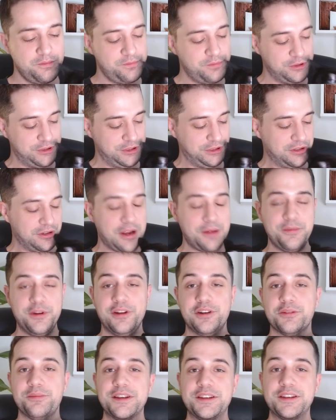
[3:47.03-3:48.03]
Pues otro cambio
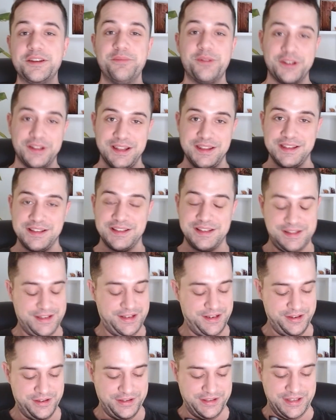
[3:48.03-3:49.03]
de los más importantes que ha
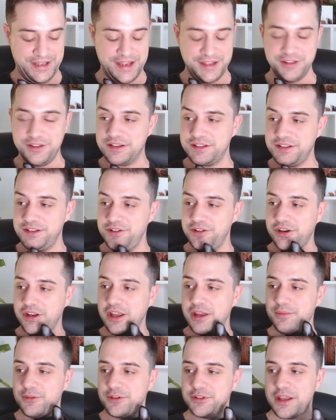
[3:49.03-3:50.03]
tenido este año ha sido que
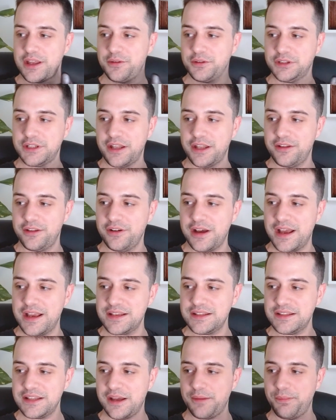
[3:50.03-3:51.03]
hemos adoptado a
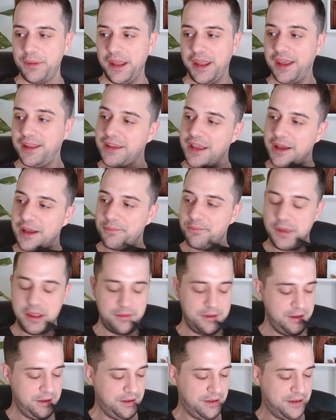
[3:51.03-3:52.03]
esta pequeña
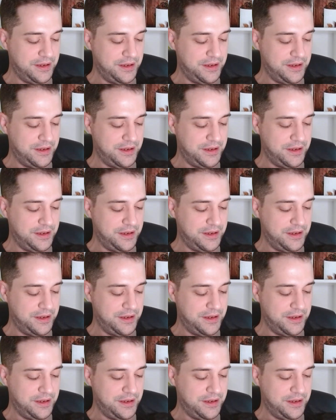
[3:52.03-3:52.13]
bebé, que